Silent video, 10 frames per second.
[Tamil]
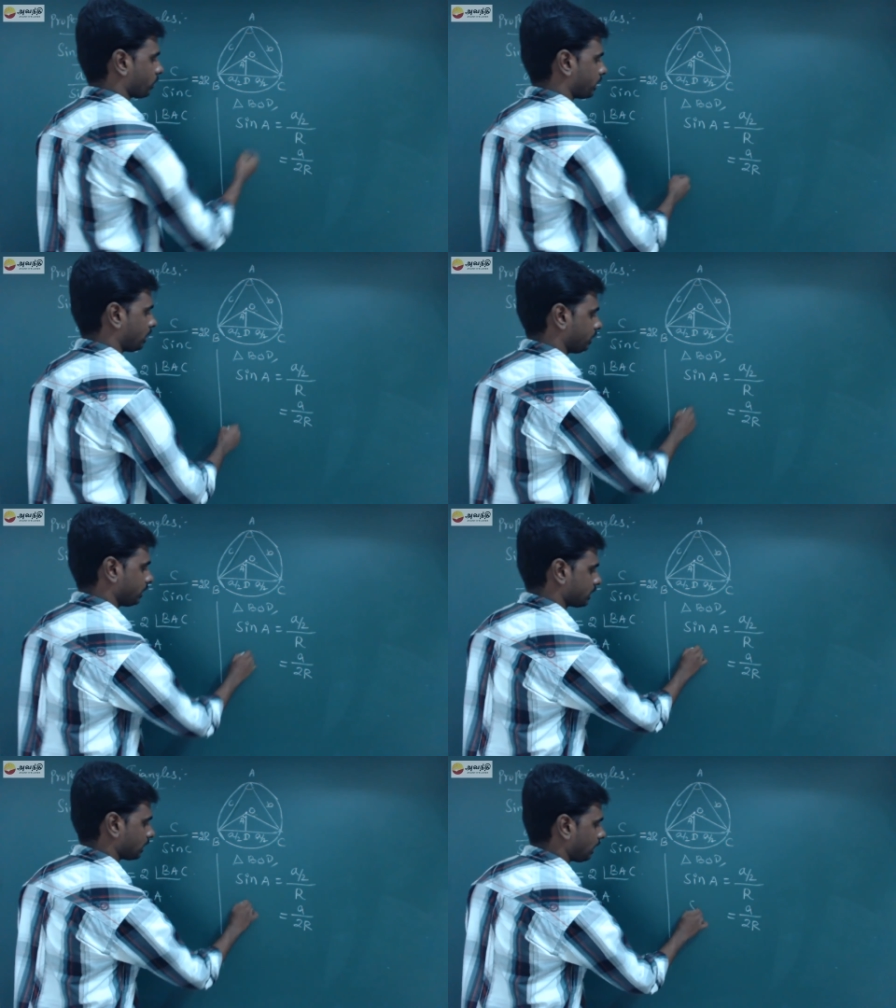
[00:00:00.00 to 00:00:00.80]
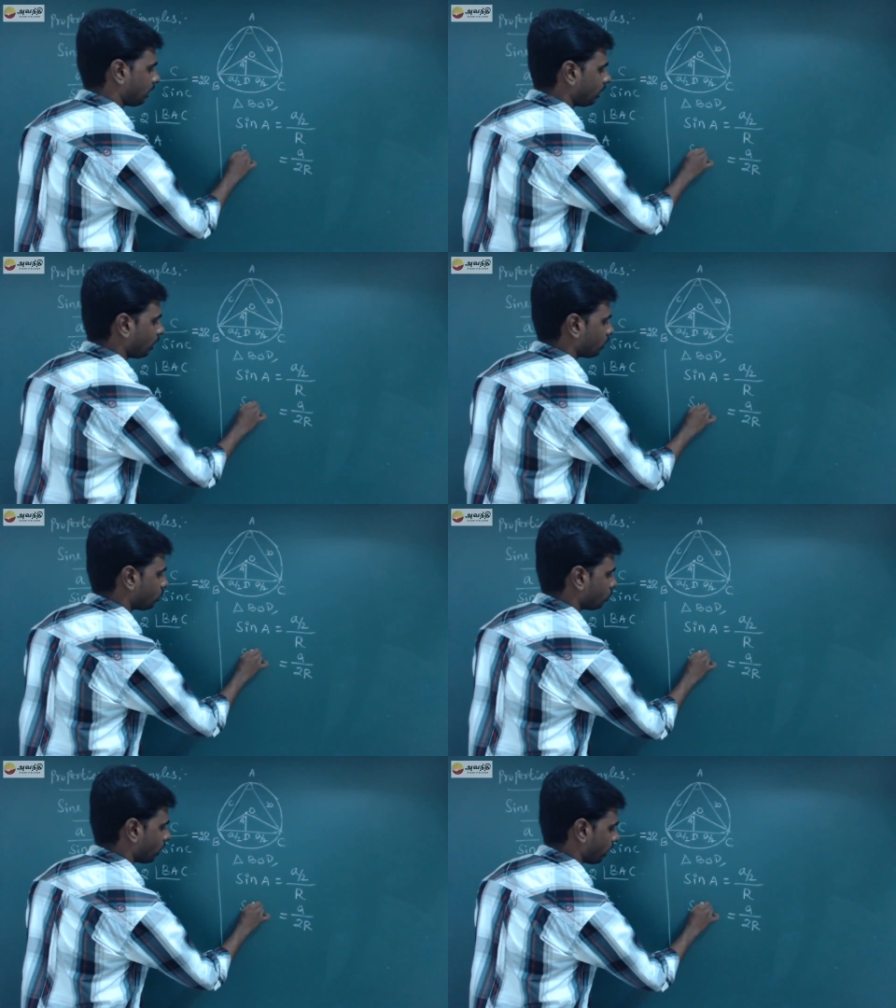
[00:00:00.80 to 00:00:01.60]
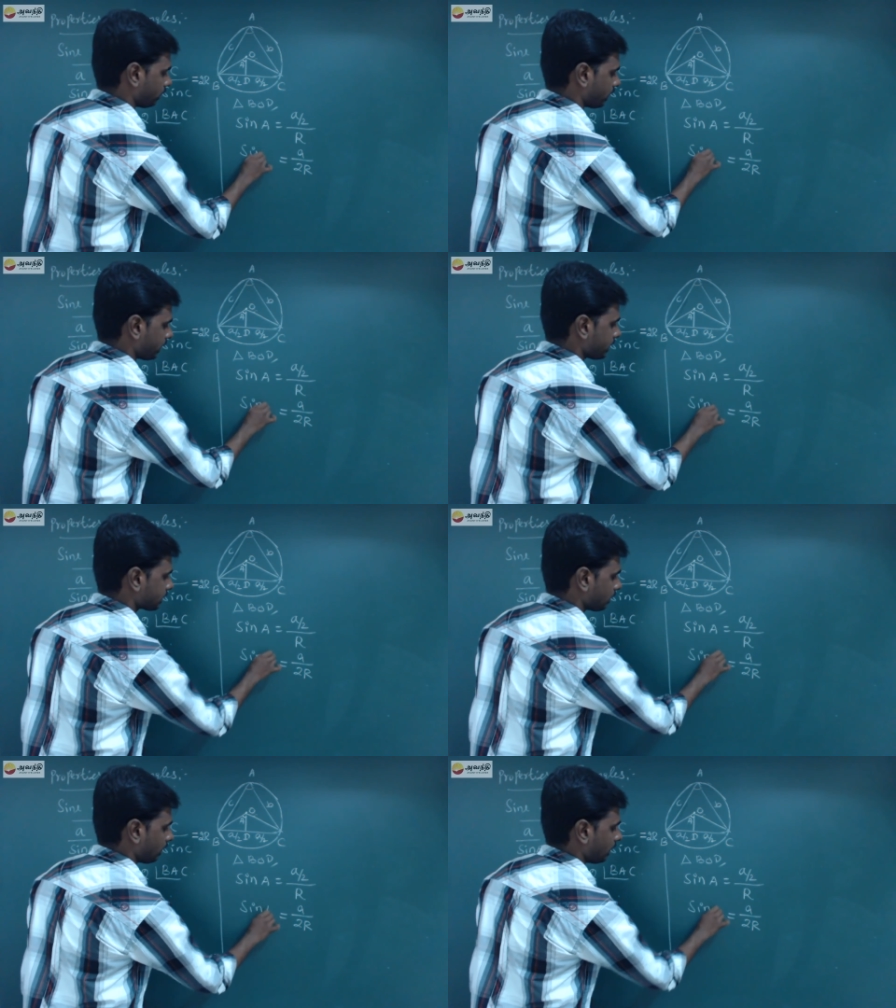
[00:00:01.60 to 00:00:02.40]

ஸோ கீழே வந்துச்சுன்னா 2r that is